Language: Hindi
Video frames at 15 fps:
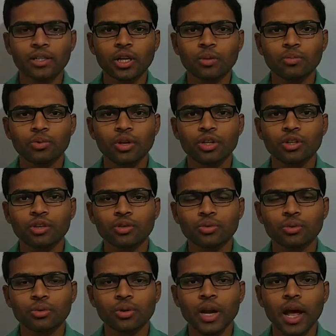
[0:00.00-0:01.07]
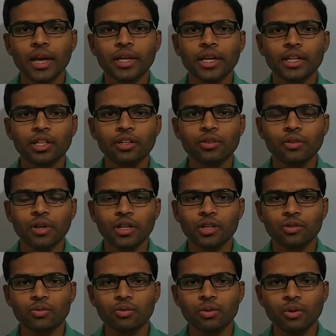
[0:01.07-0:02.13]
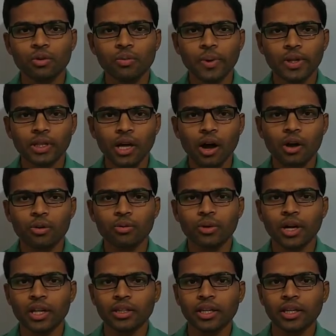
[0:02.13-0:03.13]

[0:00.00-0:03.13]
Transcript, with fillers: जन्म 22 जुलाई 1822 को हुआ था और उनका